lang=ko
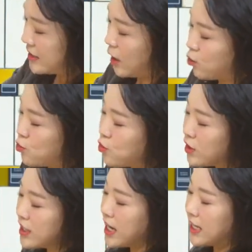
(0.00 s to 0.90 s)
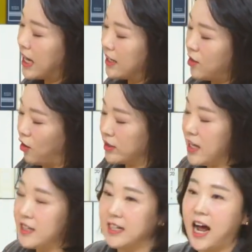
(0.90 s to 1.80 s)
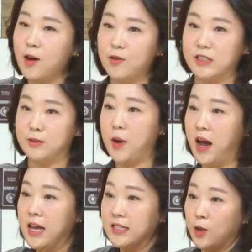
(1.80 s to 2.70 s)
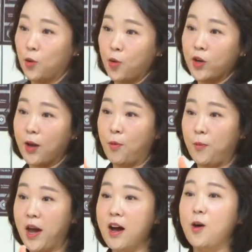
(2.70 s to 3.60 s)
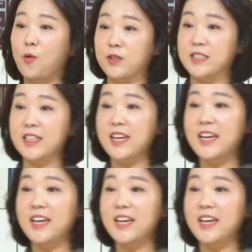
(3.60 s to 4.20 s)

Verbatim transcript: 자, 굽기에 대한 경례를 하고 있으면 자, 요렇게 보면 옷이